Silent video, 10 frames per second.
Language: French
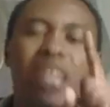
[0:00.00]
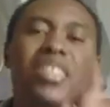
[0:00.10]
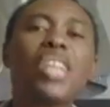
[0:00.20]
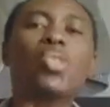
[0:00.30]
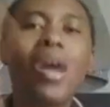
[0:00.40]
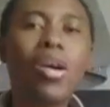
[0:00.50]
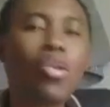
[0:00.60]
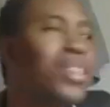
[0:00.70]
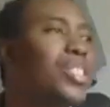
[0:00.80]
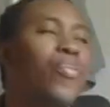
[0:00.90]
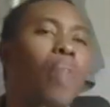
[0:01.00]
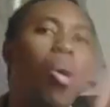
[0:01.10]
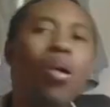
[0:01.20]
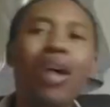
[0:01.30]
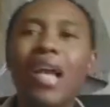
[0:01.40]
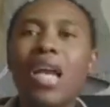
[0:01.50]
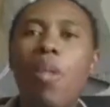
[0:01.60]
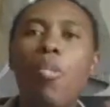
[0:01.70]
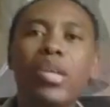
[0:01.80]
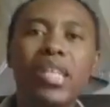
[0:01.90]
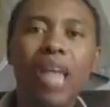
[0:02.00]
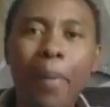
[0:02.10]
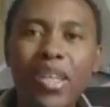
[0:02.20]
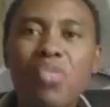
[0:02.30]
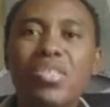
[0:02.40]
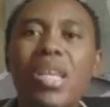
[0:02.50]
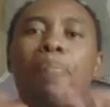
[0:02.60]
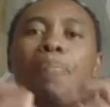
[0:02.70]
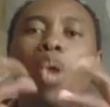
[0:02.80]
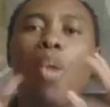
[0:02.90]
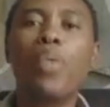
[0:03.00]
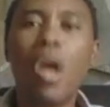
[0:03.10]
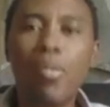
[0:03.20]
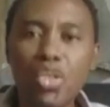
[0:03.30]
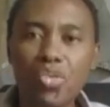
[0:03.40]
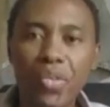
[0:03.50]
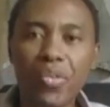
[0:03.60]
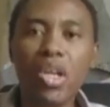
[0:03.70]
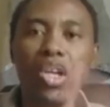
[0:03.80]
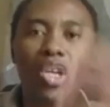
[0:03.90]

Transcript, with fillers: que ce soit en Côte d'Ivoire, au Ghana, au Burkina, parce que vous êtes nombreux à me suivre,